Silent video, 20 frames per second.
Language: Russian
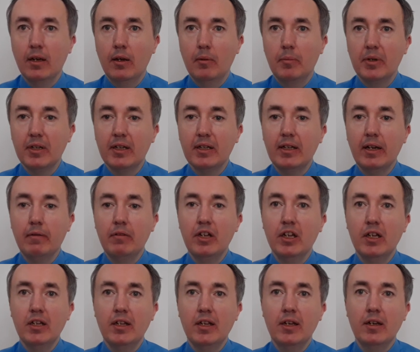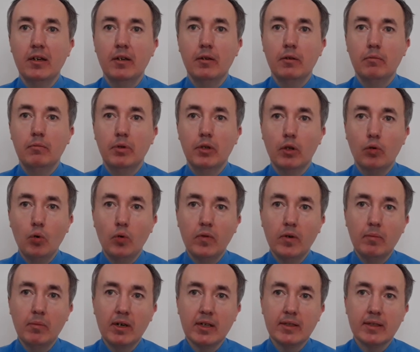Приготовление
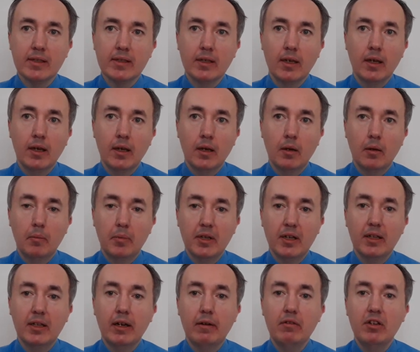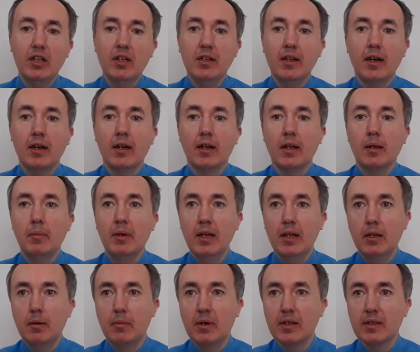белковой массы, приготовление
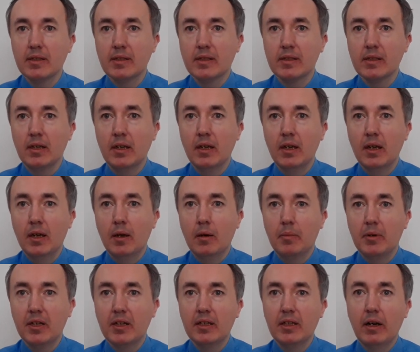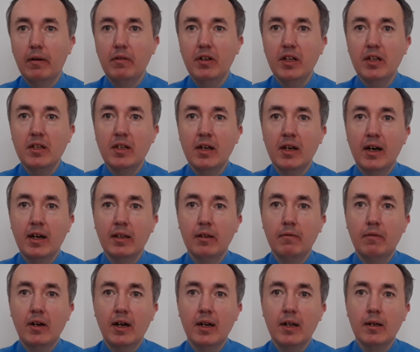карамельной массы, приготовление
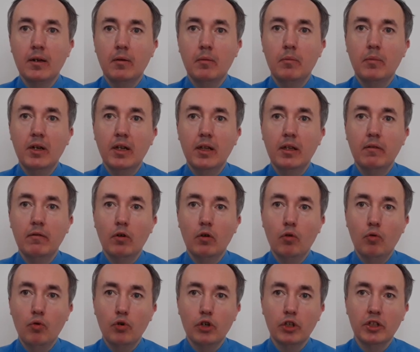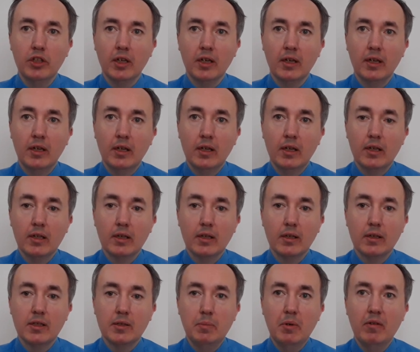отвара мыльного корня,
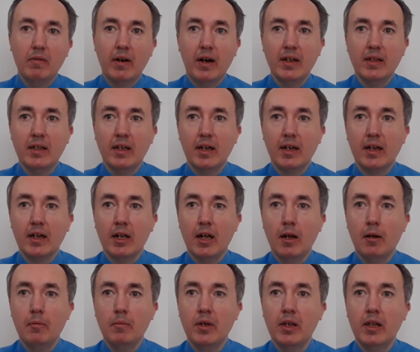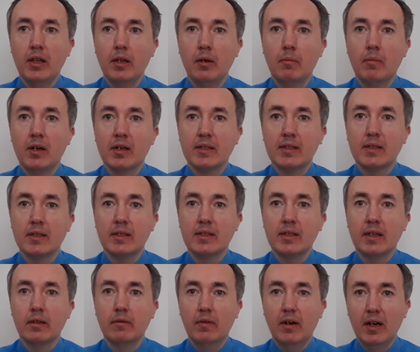сбивание карамельной массы
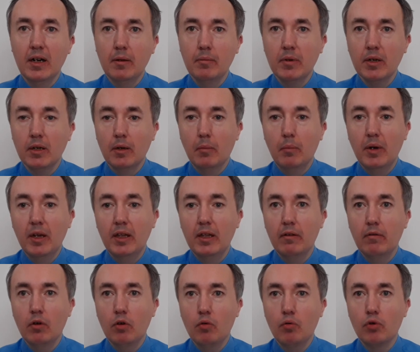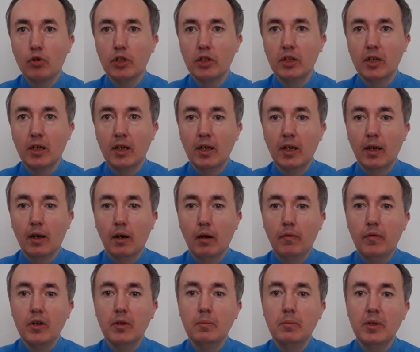с отваром мыльного корня,
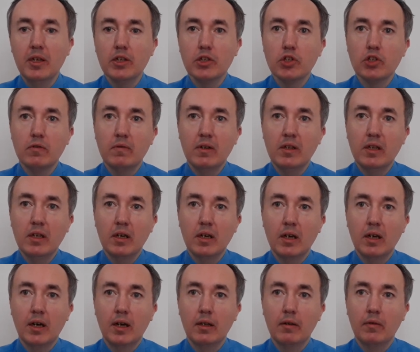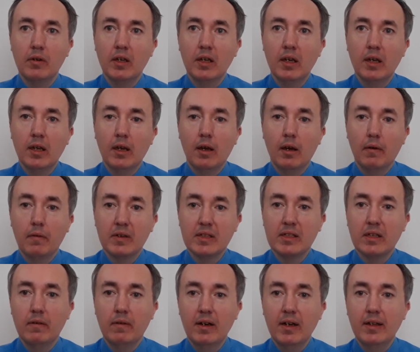вымешивание халвы,
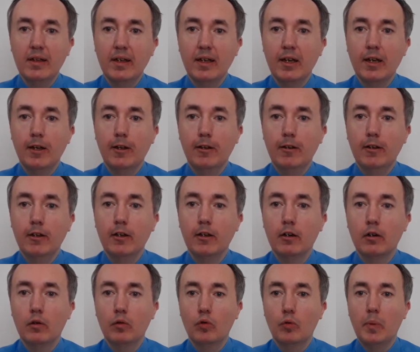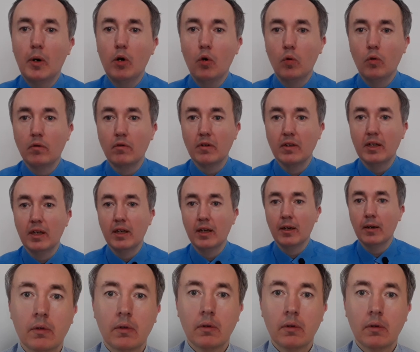фасование и упаковывании.